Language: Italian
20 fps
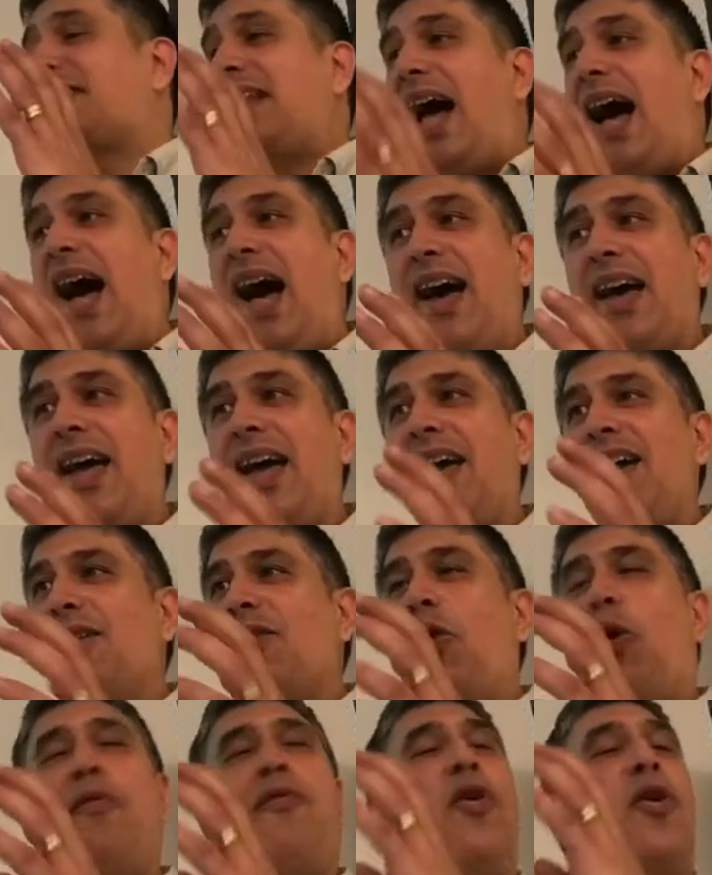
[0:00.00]

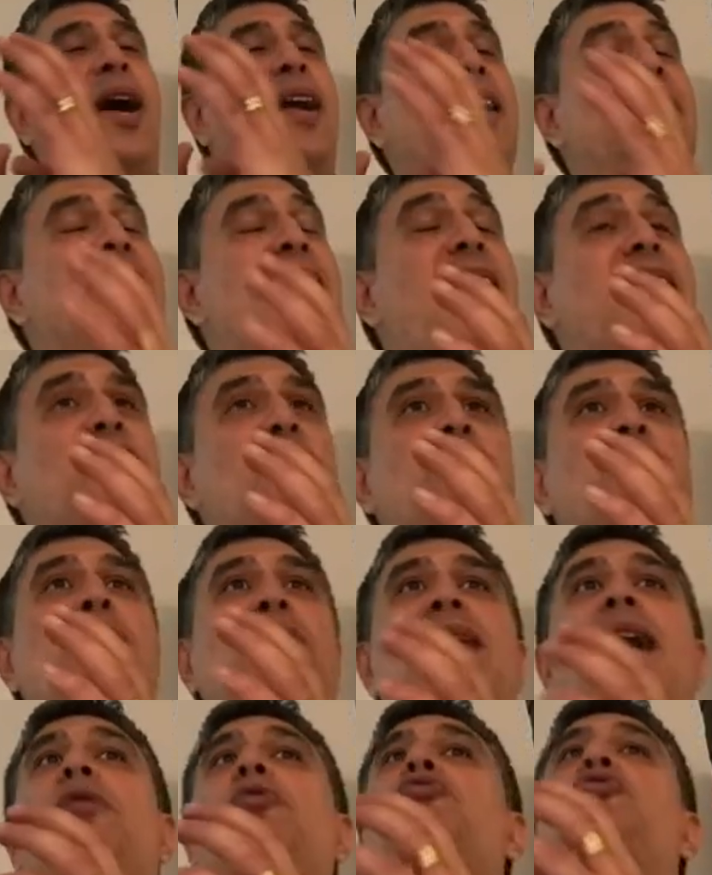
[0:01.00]
stare o focalizzarci
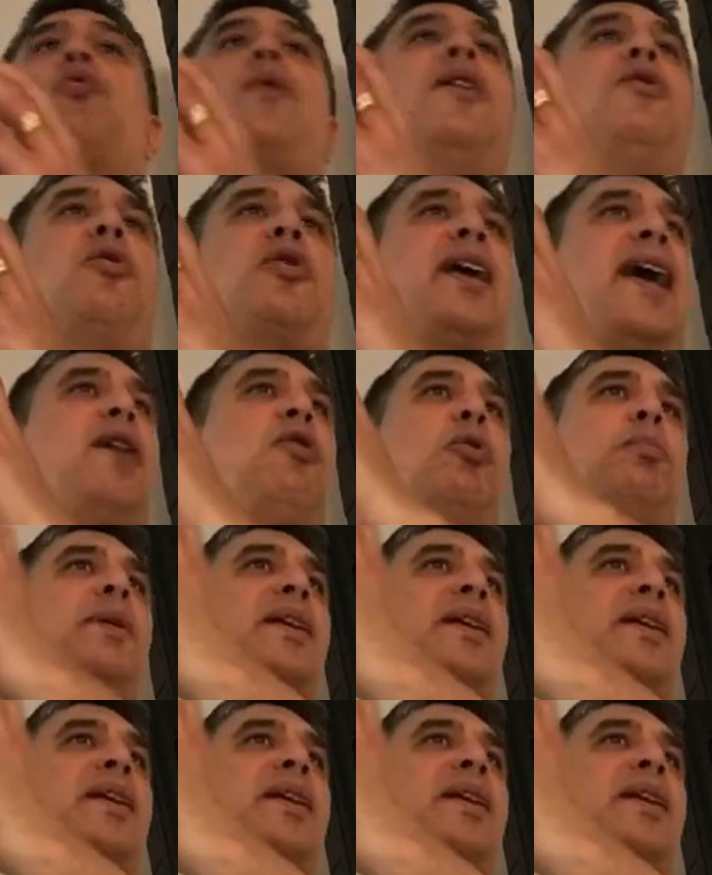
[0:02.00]
soltanto su quello che è